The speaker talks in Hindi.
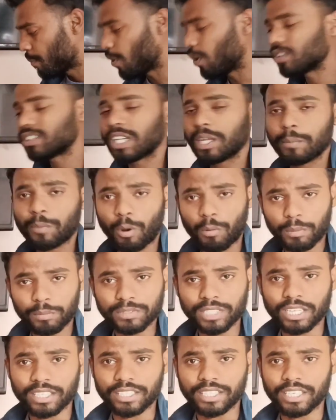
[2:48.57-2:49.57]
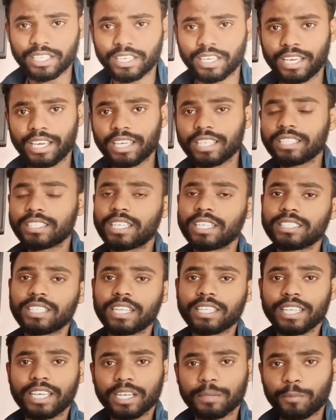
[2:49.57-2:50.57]
बहुत सारी प्रॉब्लम्स आती हैं एक के
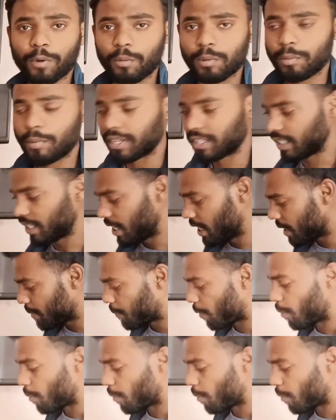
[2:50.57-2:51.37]
साथ एक प्रॉब्लम आती है